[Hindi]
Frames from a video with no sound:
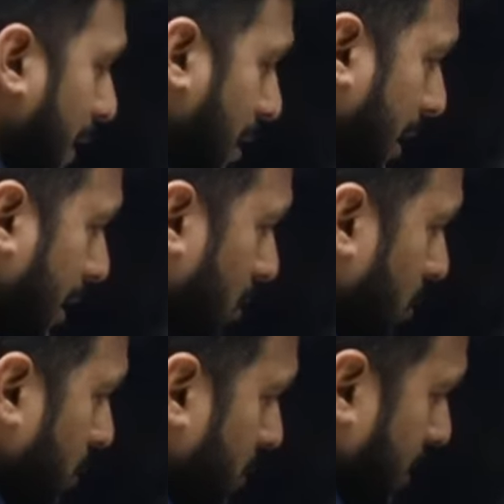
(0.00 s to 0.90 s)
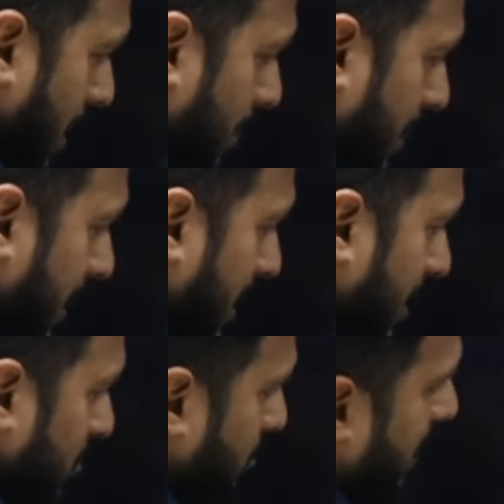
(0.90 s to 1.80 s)
करी करो यहाँ पे बड़ी करी
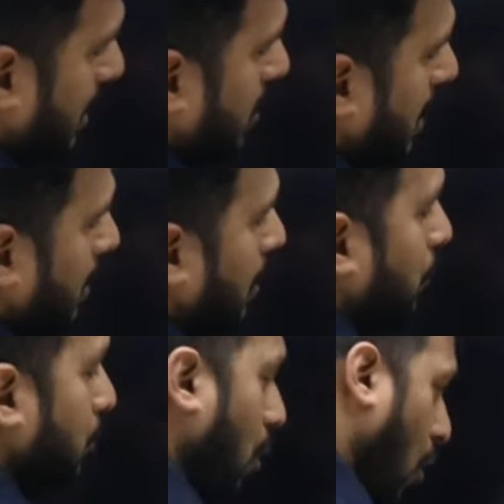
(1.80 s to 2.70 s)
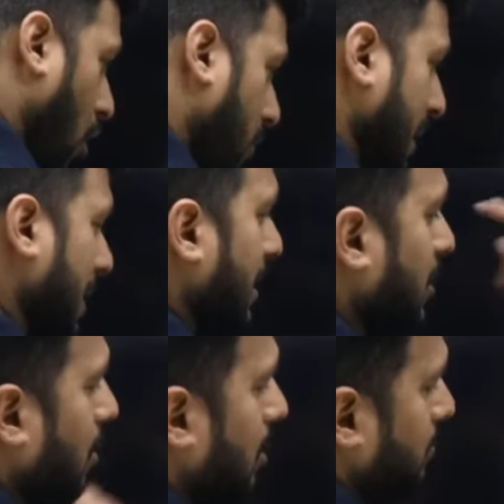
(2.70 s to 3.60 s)
तो बड़ा हो गया फिर और बड़ी करी
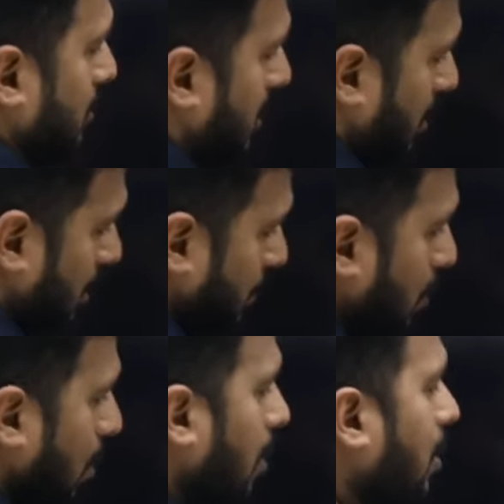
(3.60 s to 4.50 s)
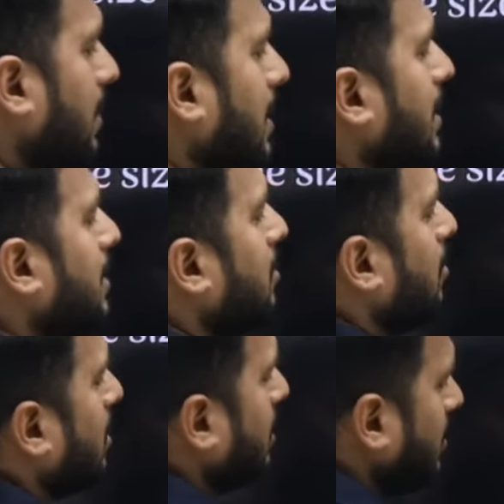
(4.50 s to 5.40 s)
गॉड फिर बड़ा हो गया फिर और बड़ी करनी और
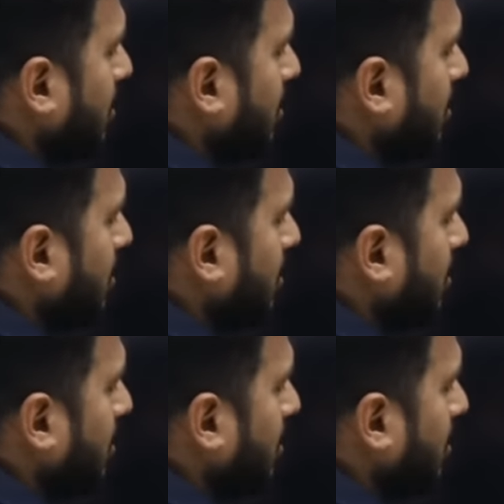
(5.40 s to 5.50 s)
करते जाओ